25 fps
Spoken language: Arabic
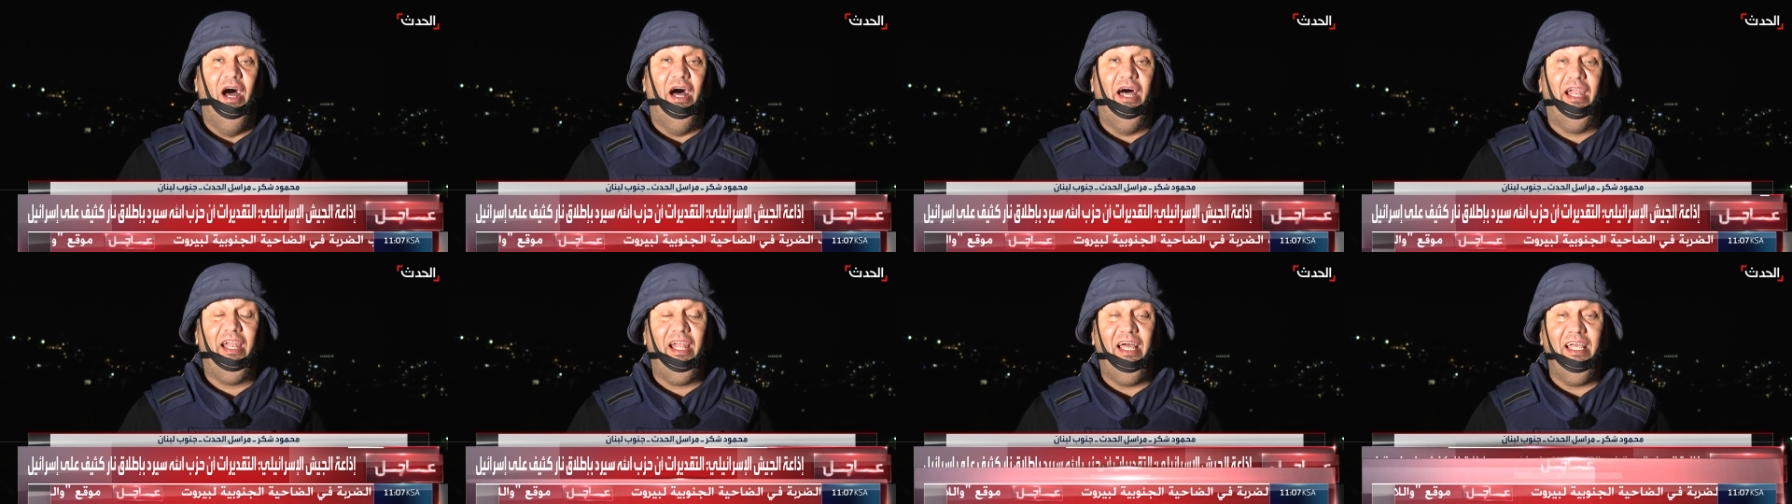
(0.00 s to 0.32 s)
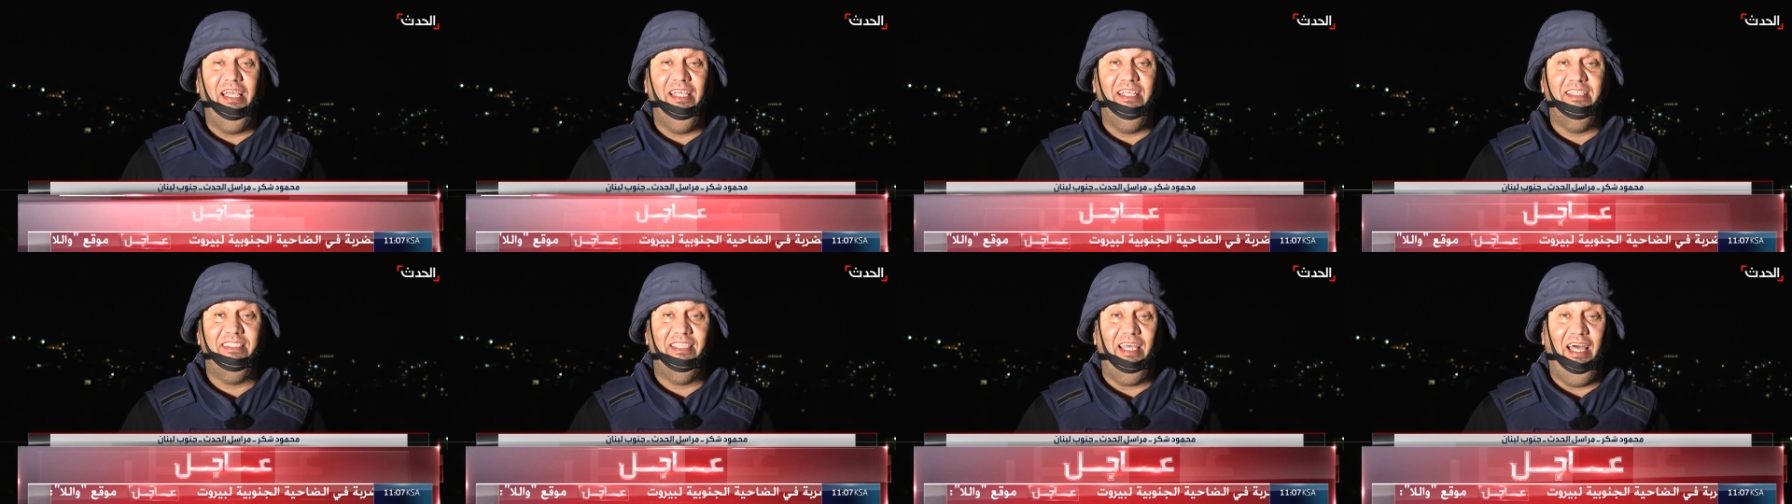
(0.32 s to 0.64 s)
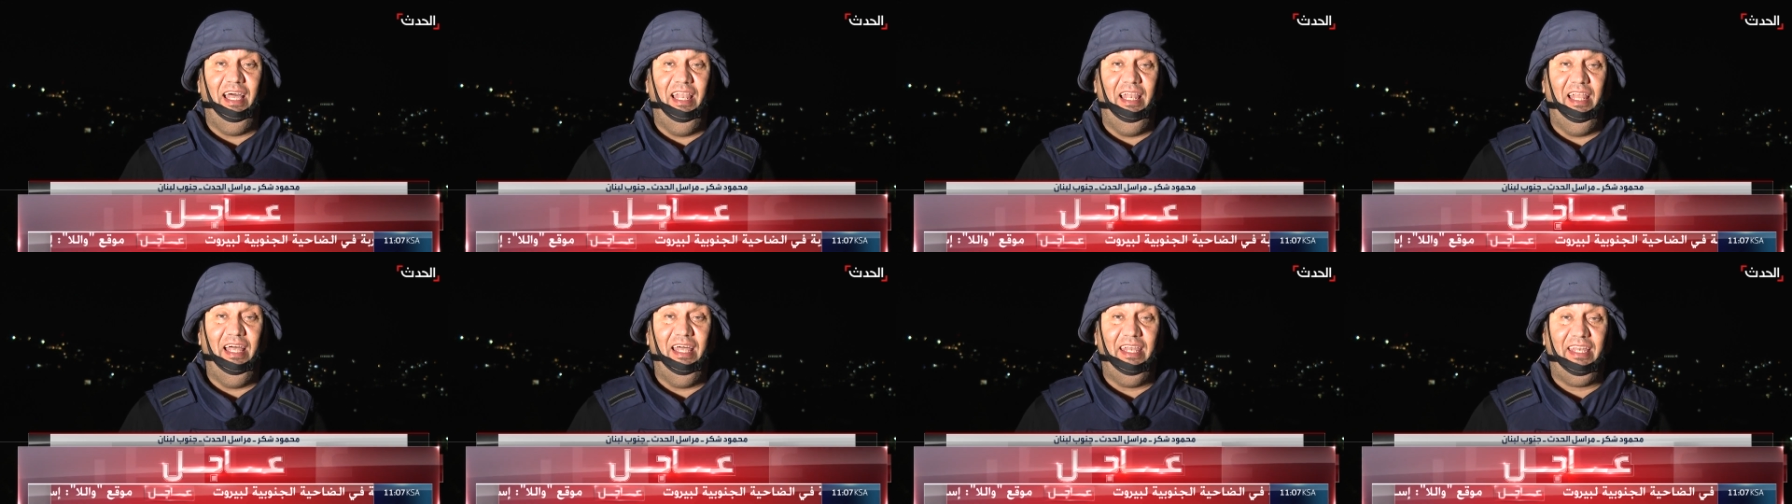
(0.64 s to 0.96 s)
رئيس
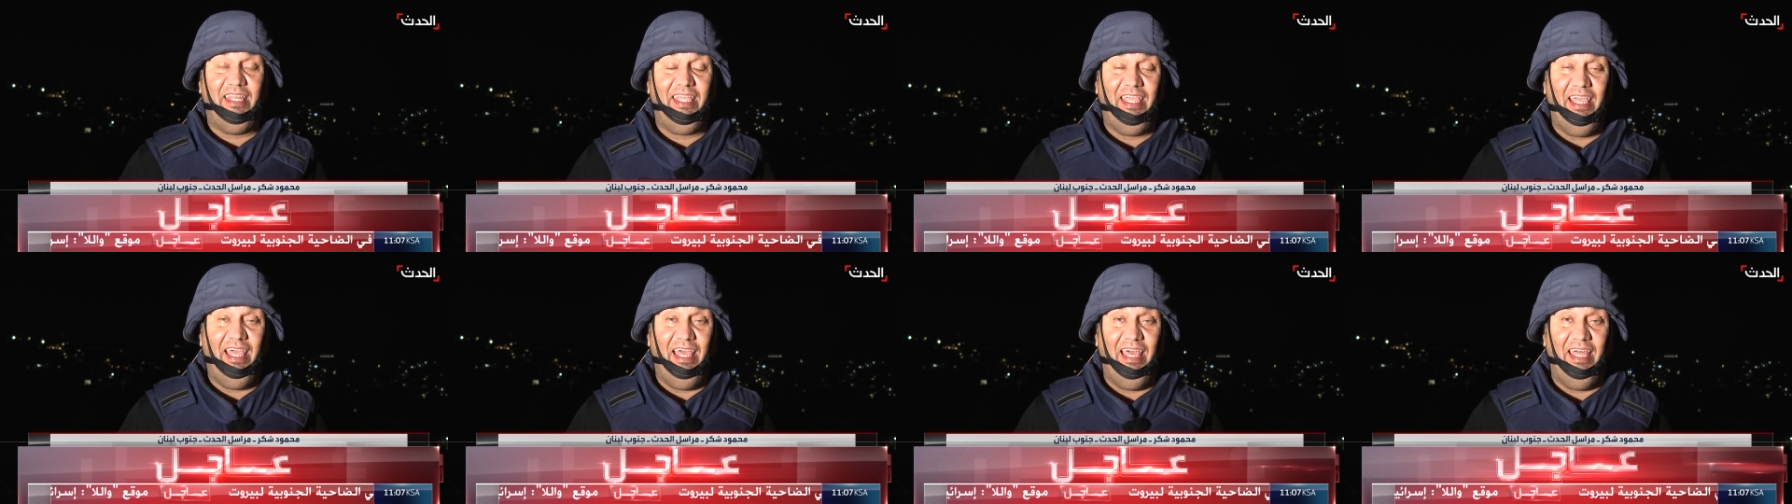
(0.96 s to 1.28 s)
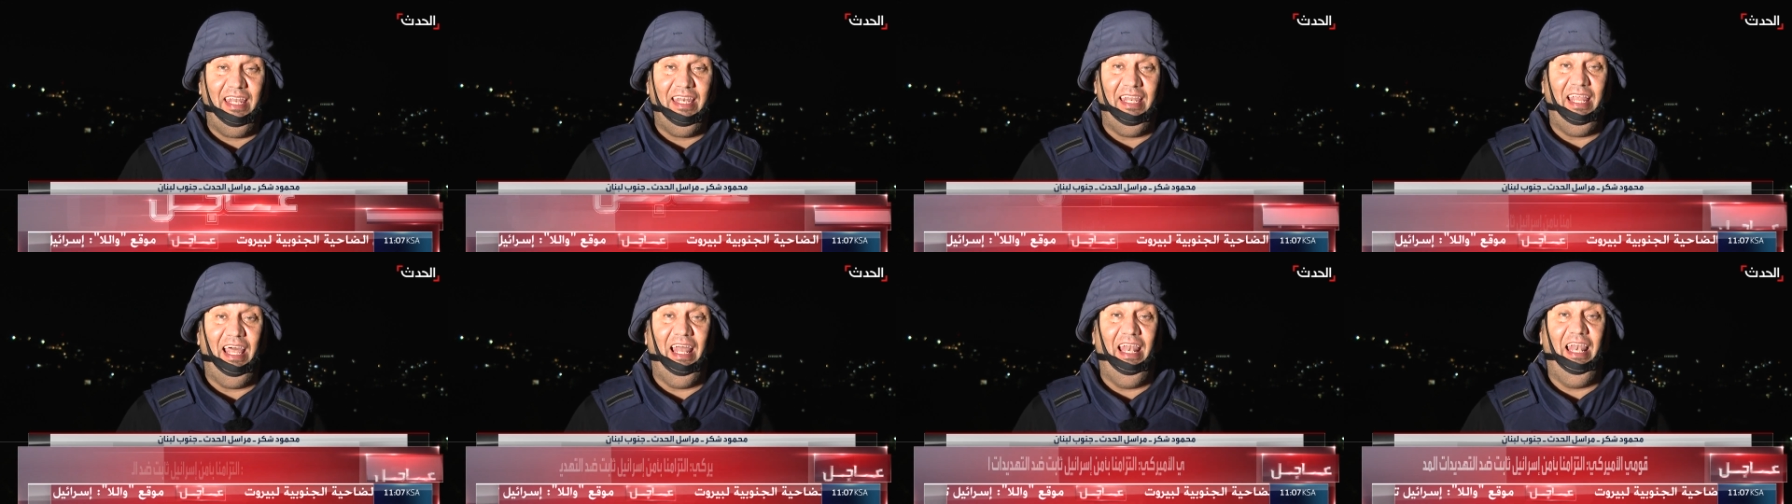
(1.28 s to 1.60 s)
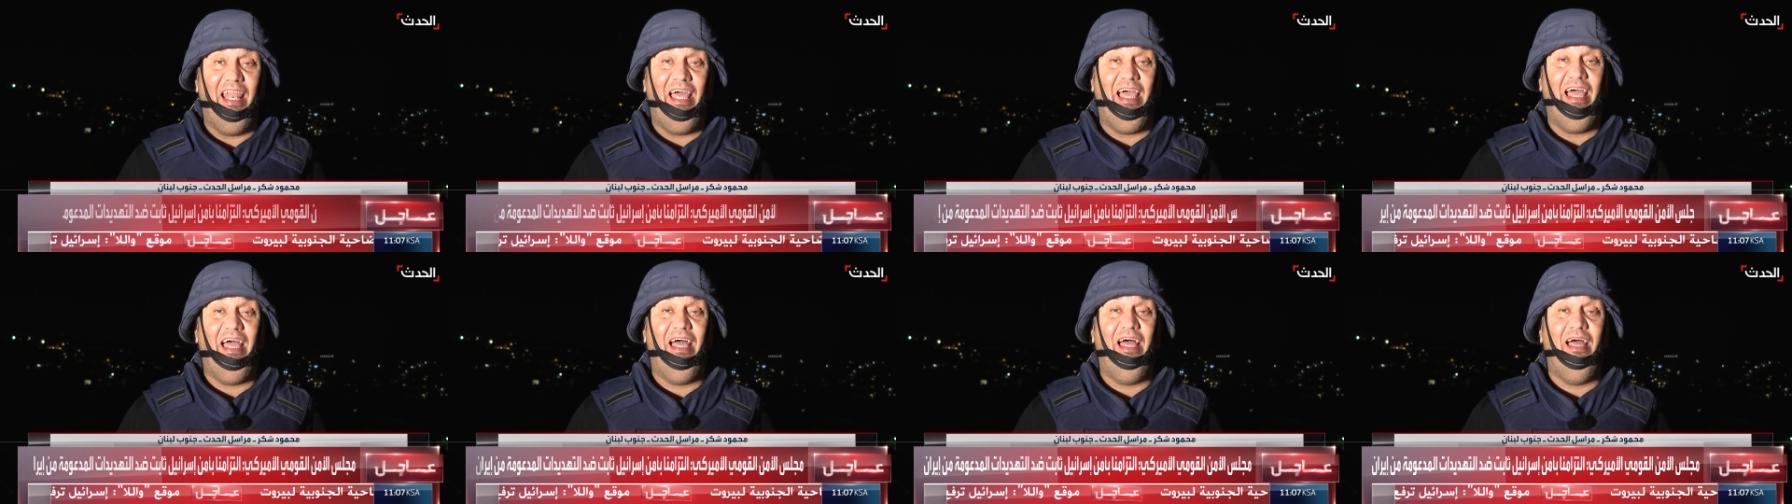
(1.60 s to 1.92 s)
الأركان
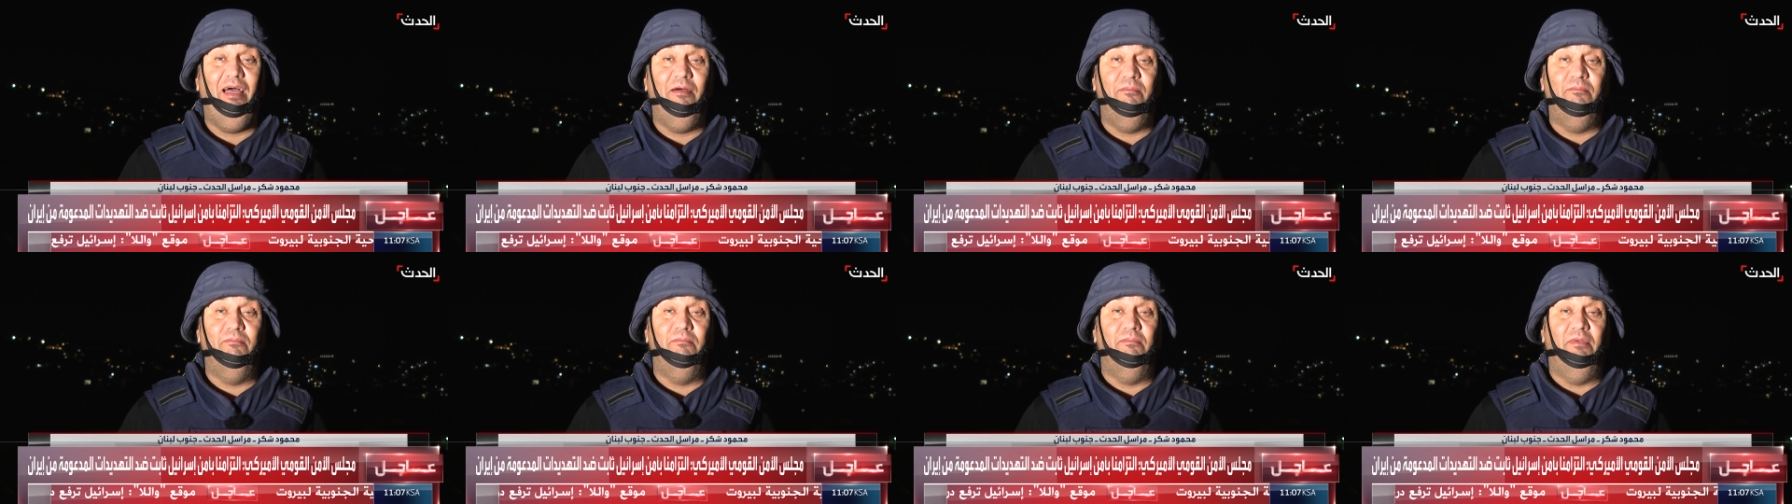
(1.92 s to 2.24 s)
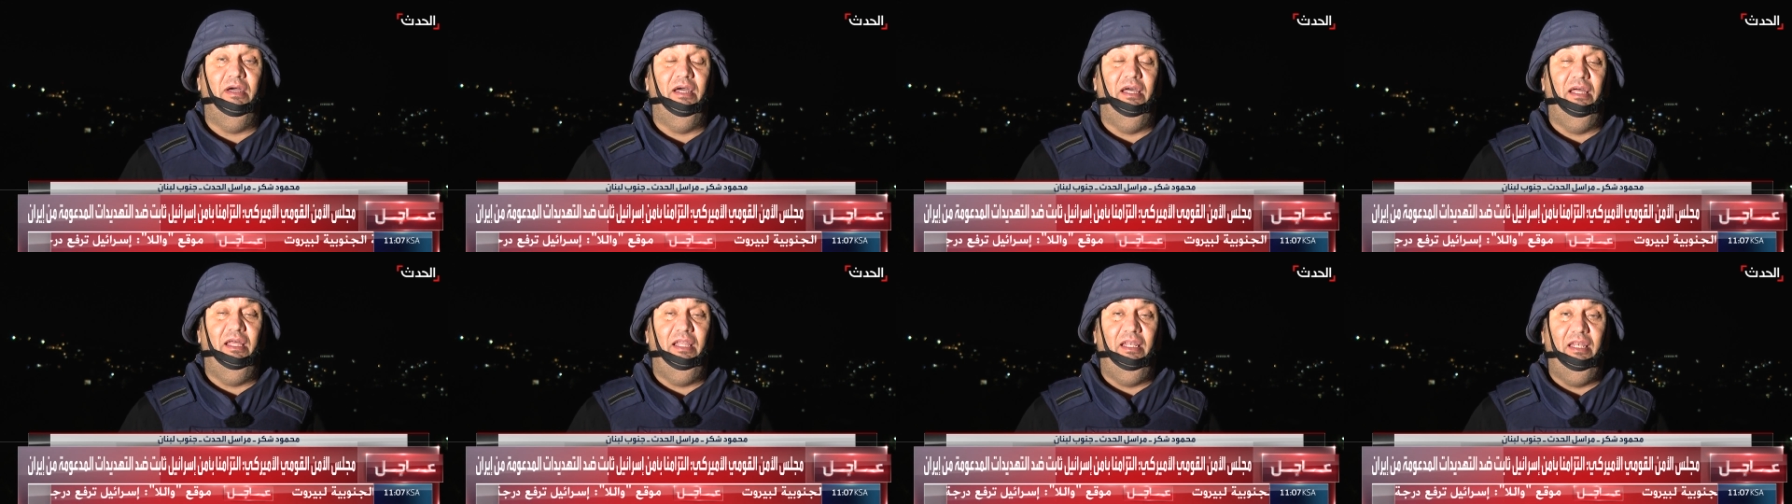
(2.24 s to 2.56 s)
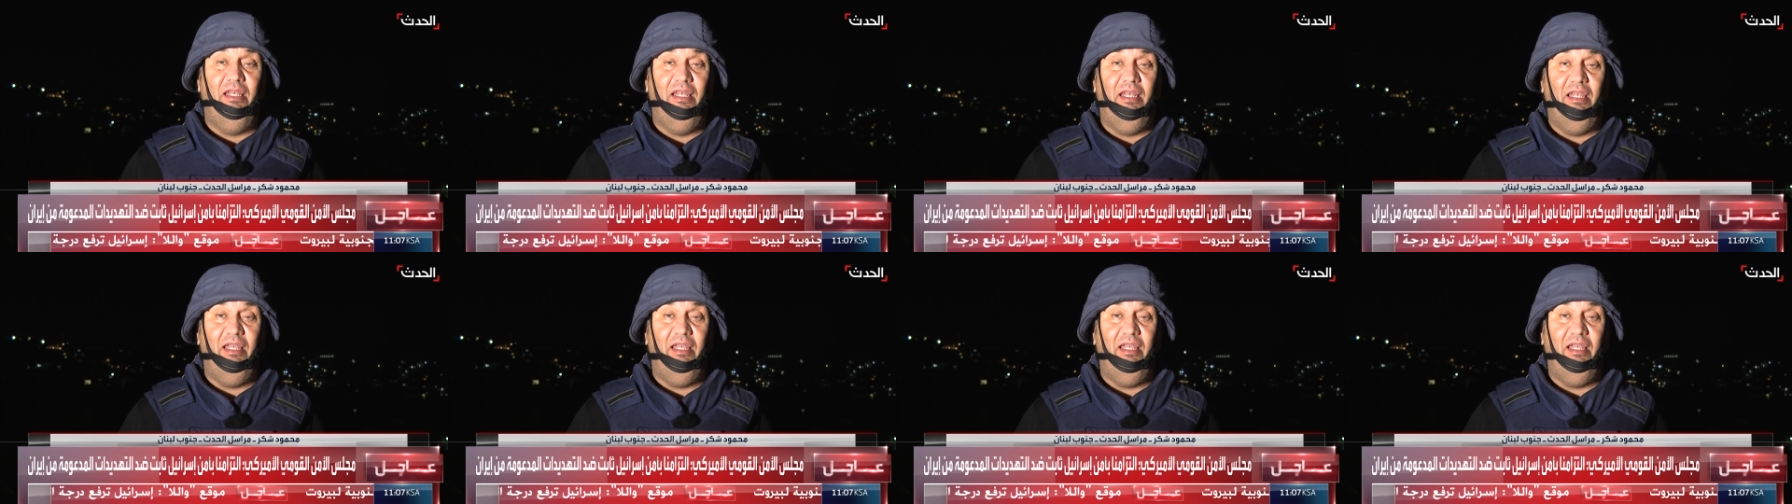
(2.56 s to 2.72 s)
العام آه،